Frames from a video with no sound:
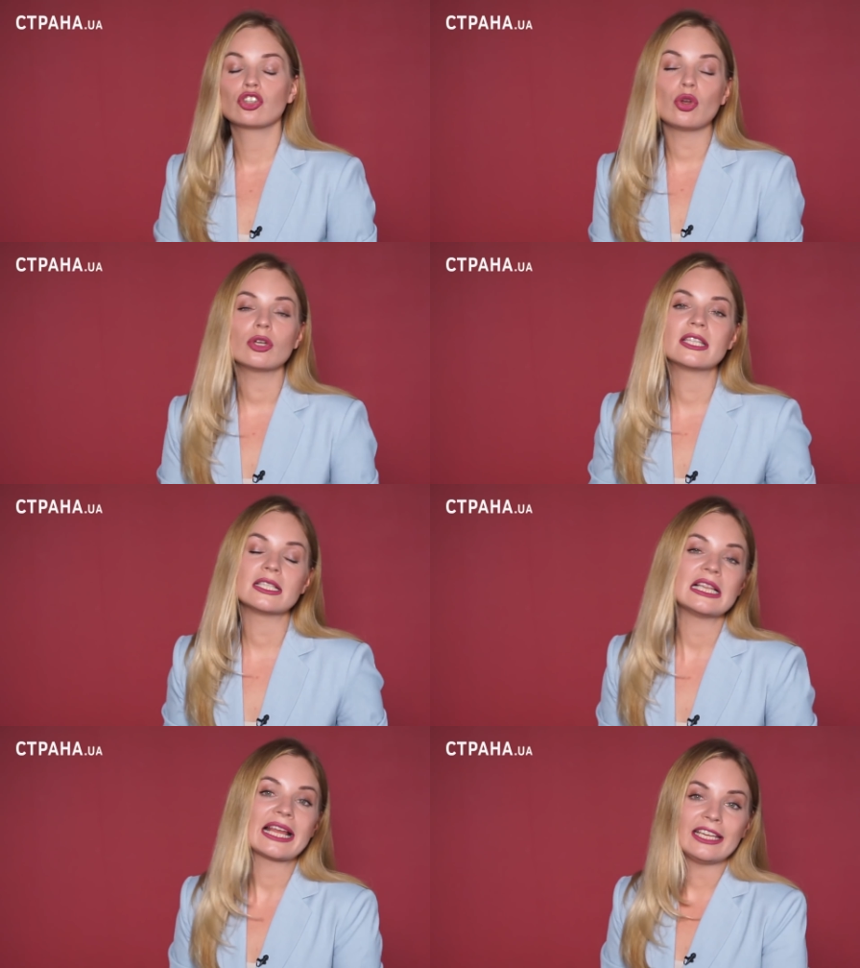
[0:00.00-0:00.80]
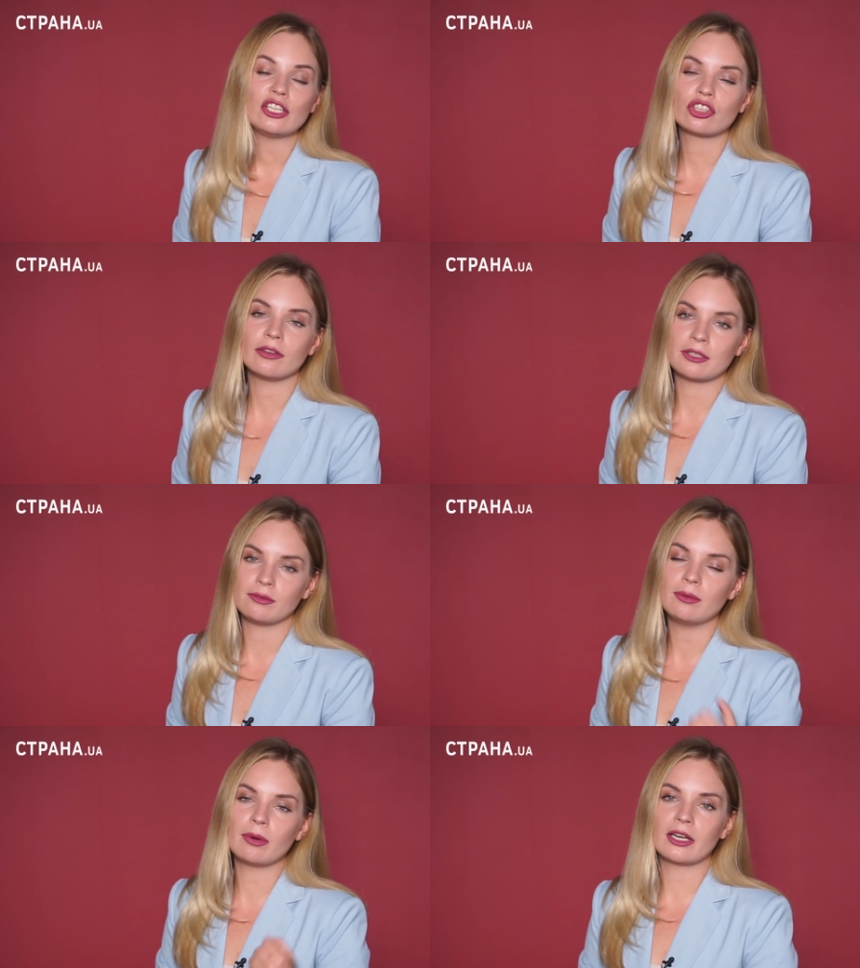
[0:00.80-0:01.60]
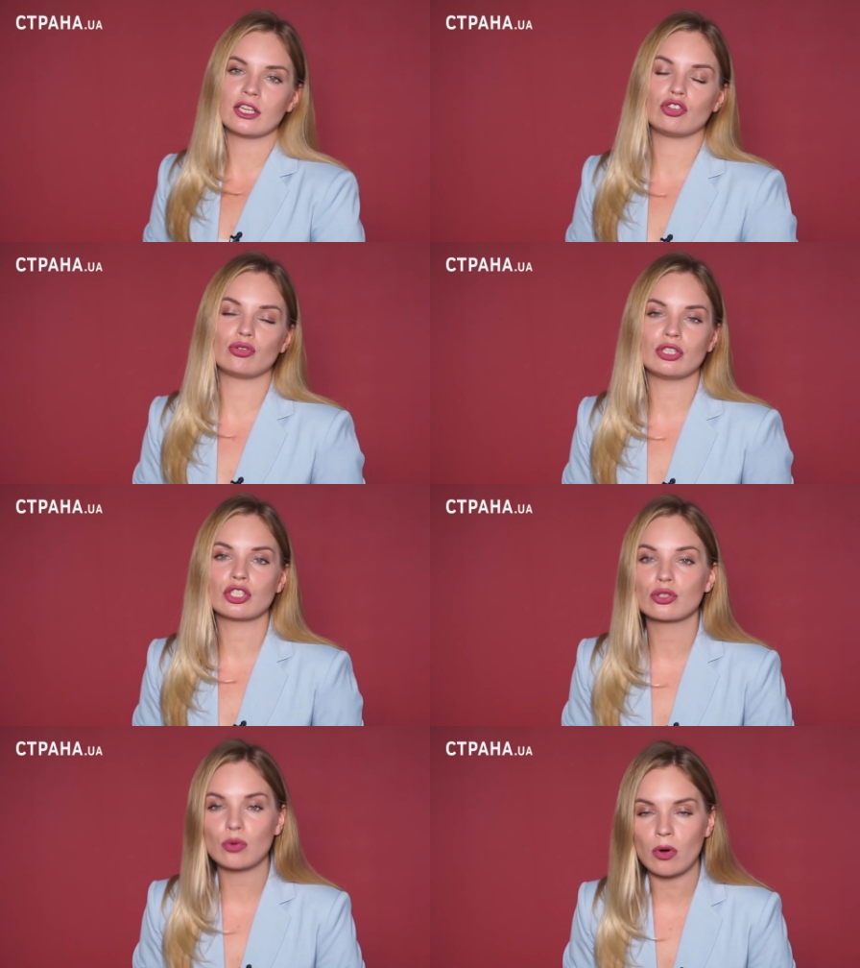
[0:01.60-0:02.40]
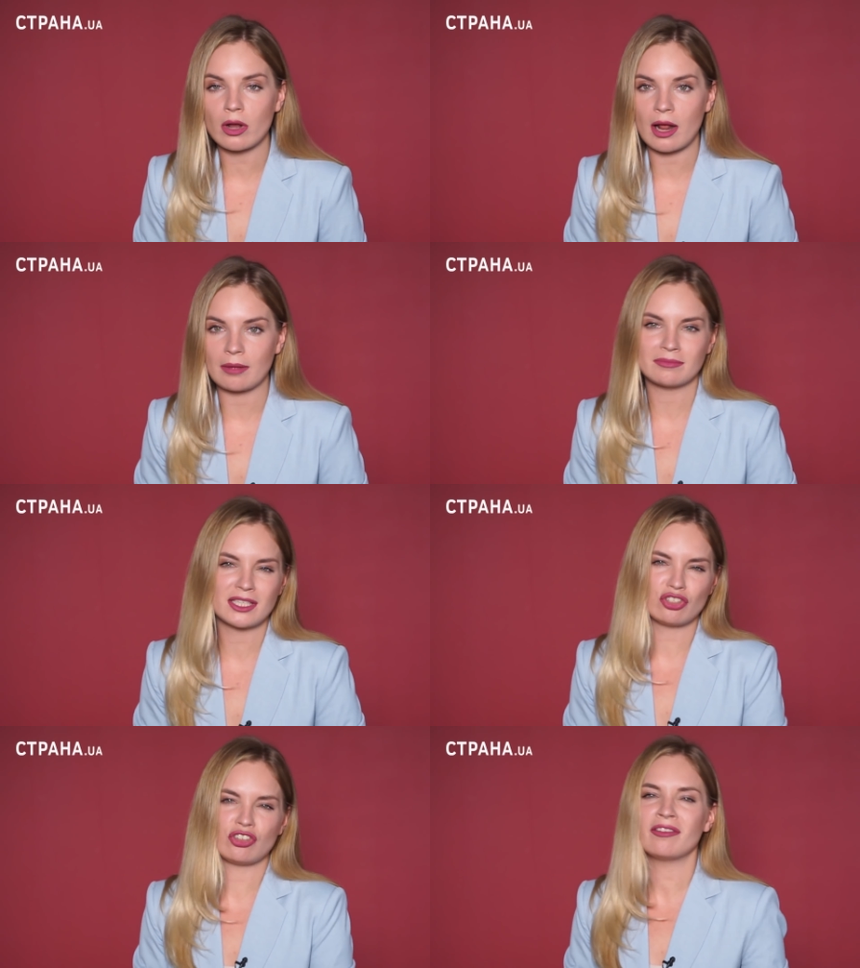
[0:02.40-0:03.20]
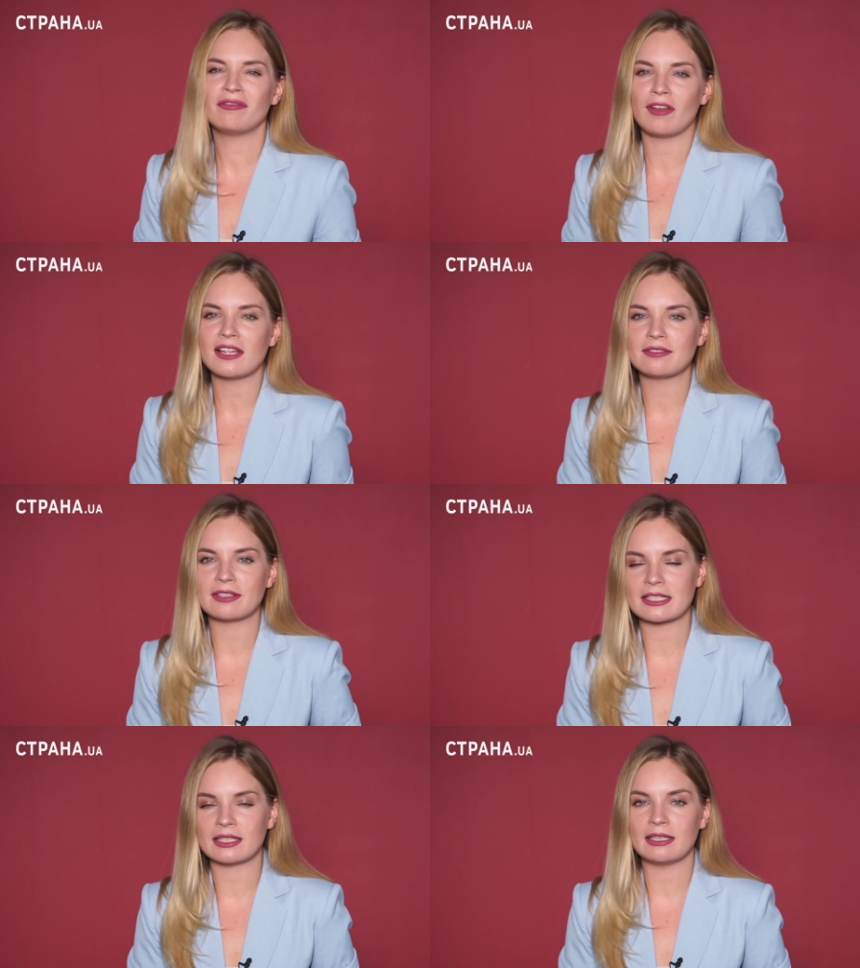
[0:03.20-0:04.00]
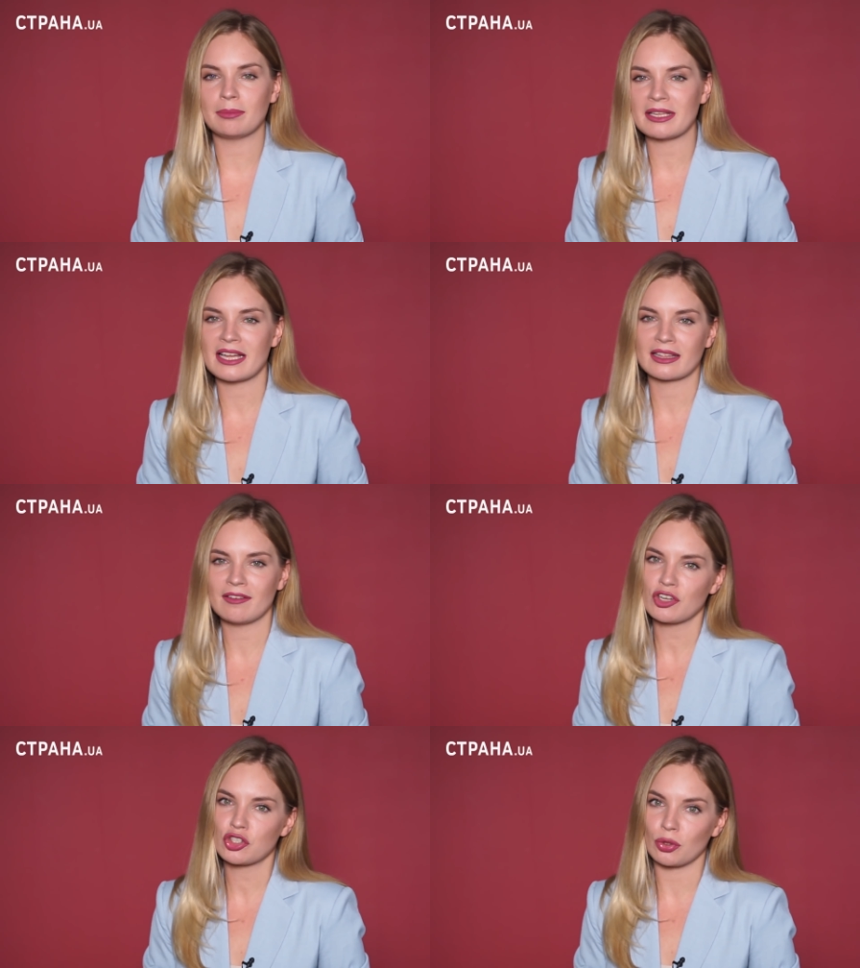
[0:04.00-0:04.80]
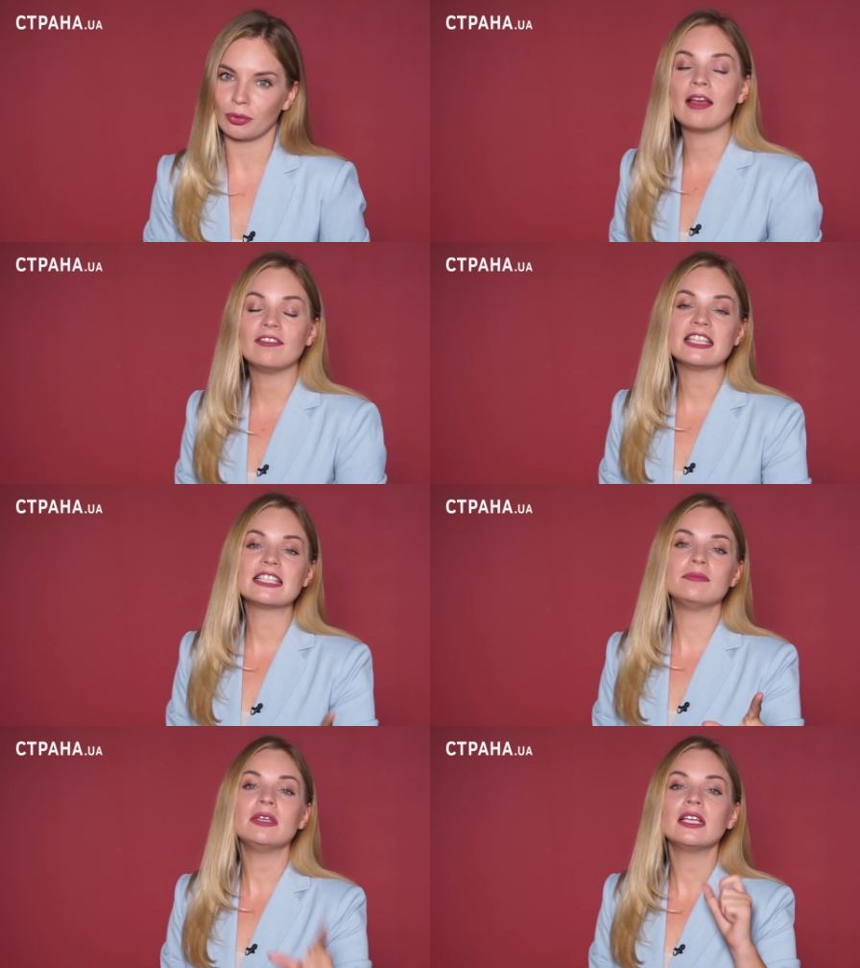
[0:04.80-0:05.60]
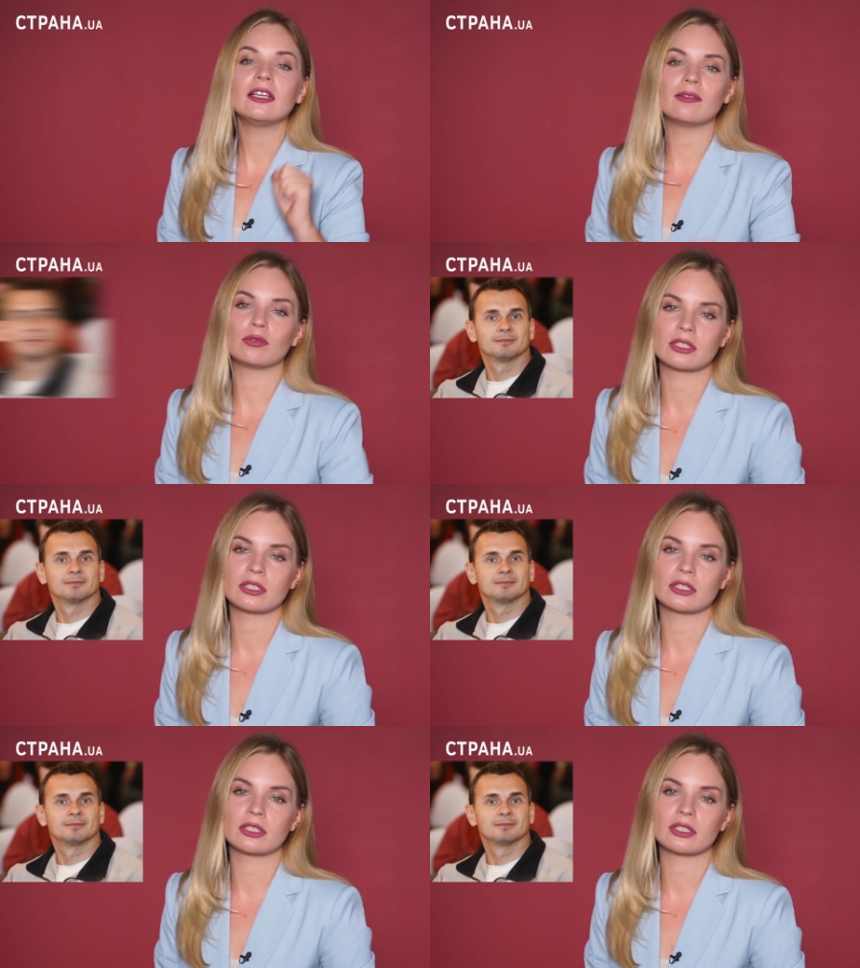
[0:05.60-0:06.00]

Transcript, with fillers: Что, кстати, логично, ведь выборы еще не скоро. Зачем ввязываться непонятно во что? А весь мир его